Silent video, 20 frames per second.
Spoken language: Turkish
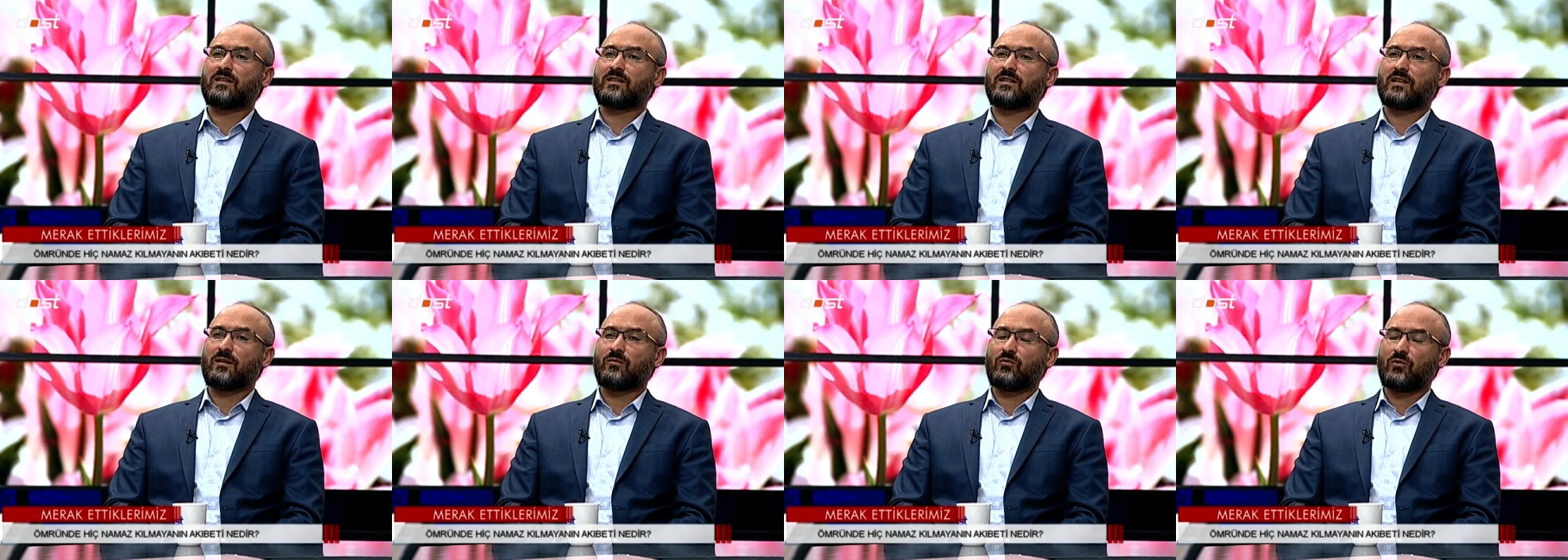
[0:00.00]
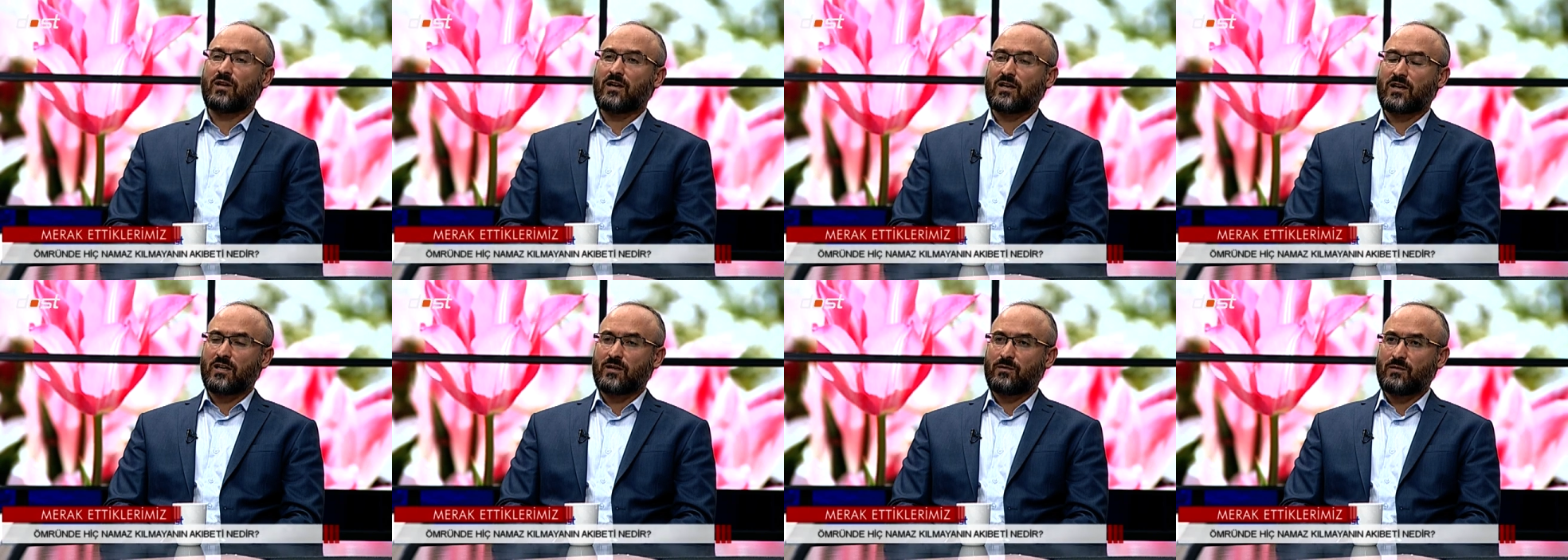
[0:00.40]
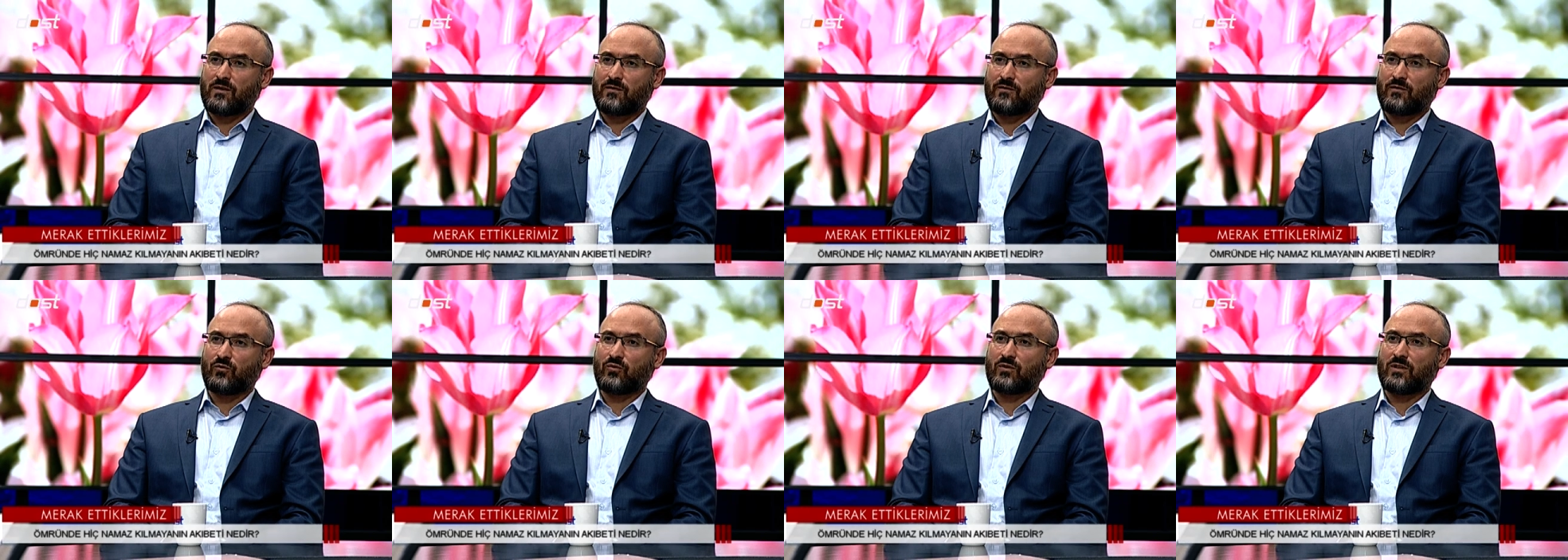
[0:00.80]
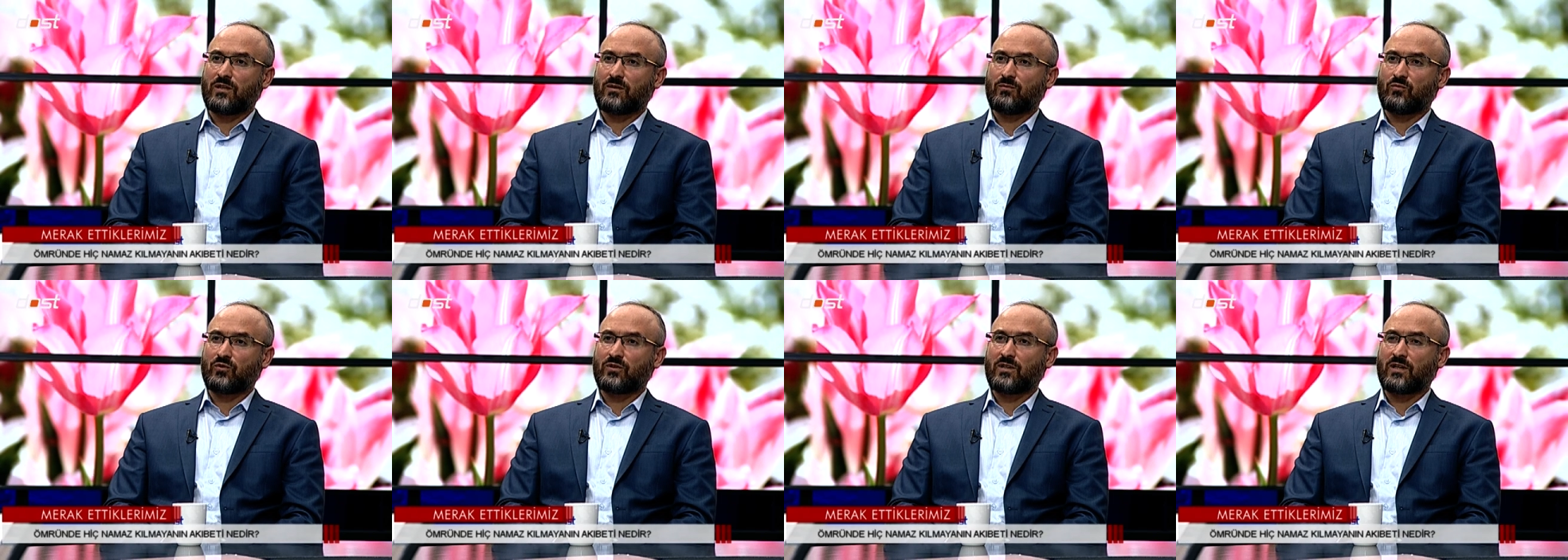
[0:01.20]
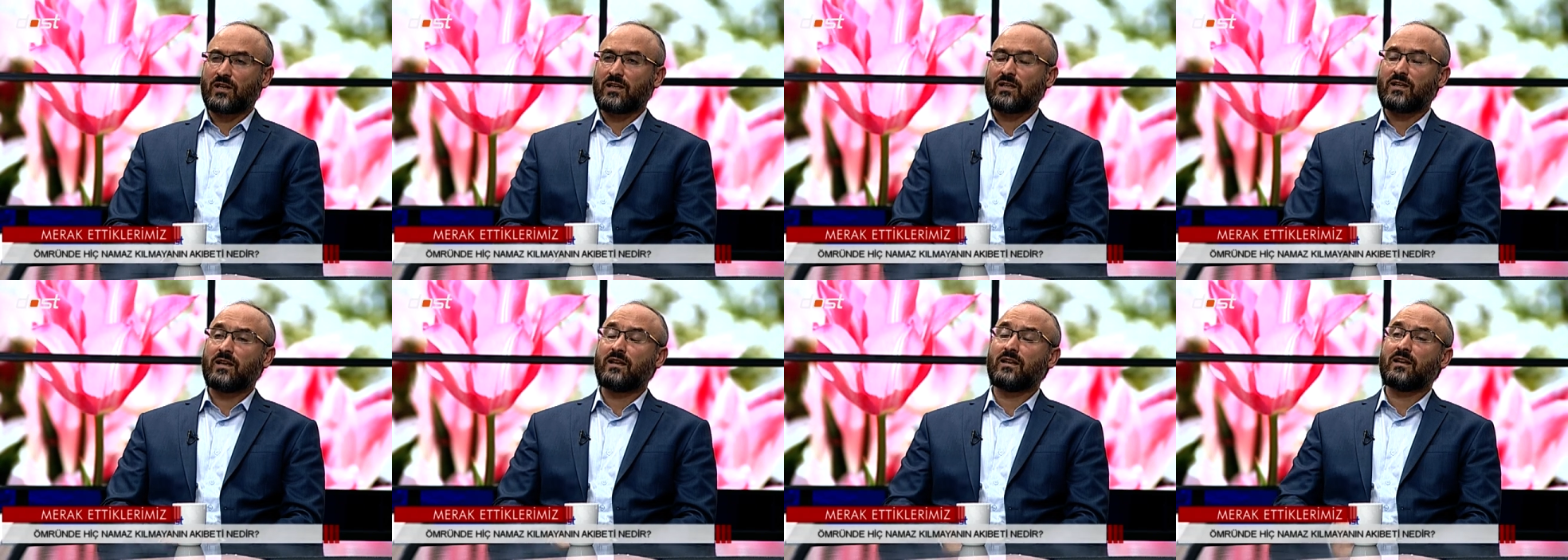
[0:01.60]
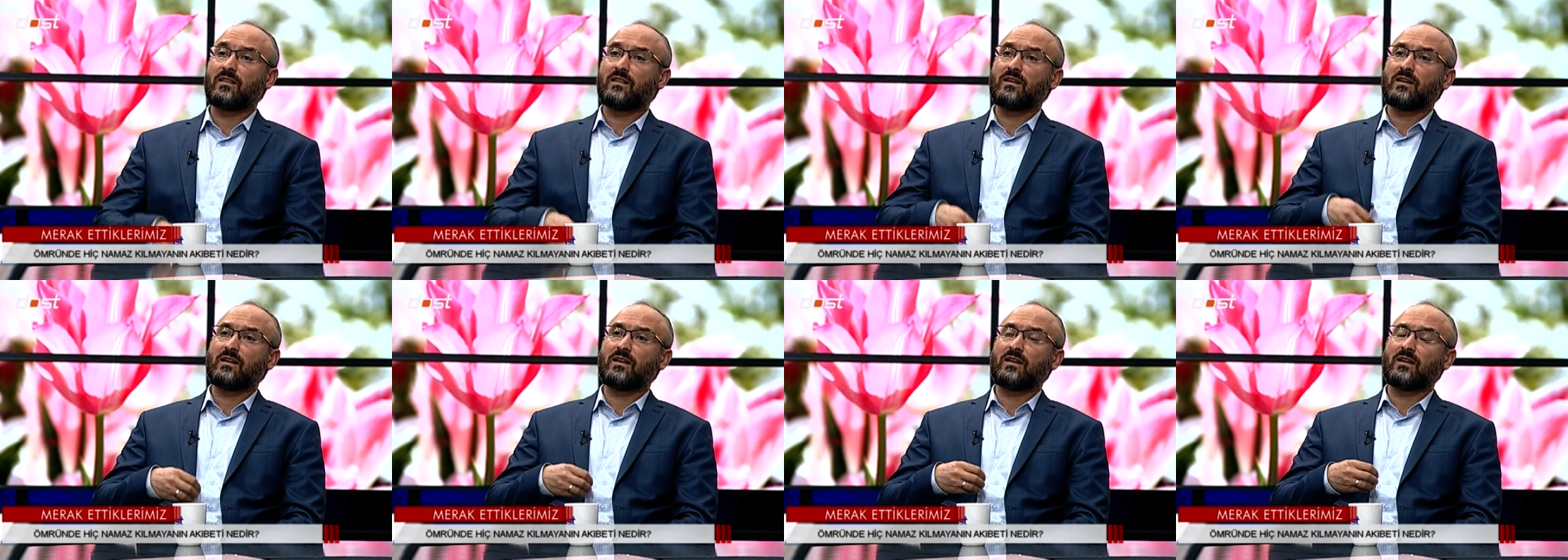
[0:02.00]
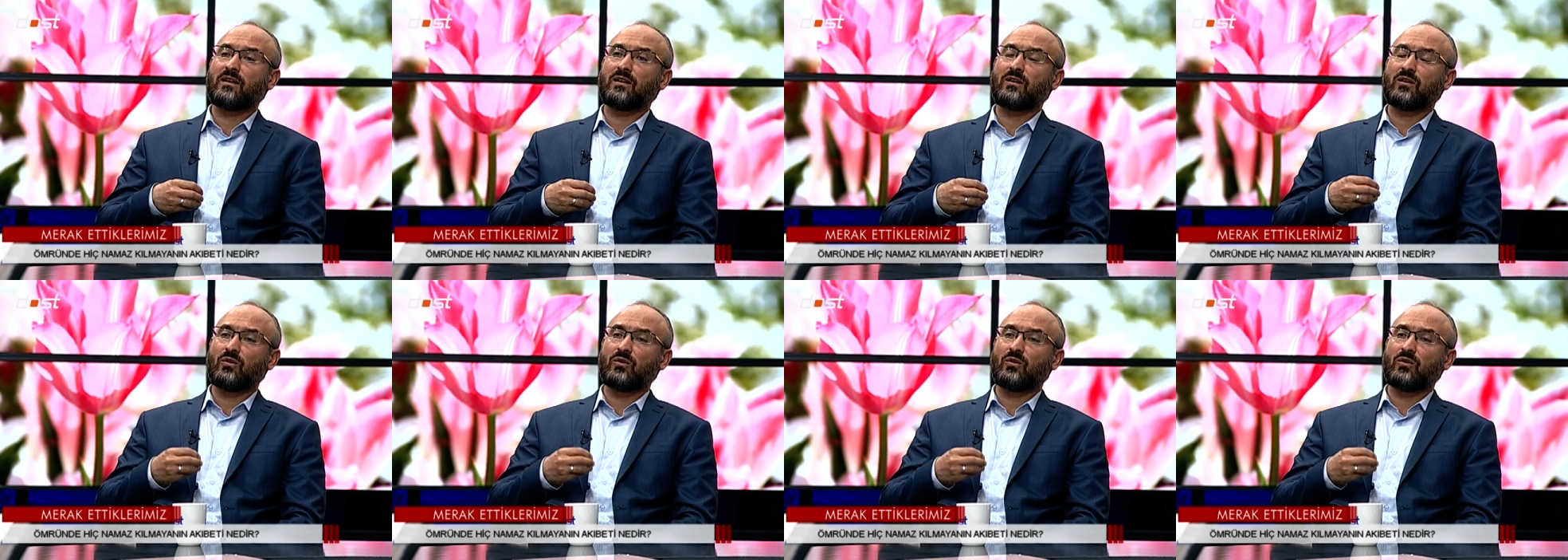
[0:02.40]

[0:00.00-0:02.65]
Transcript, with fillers: kitabu la raybe fi hudel muttakin ellezine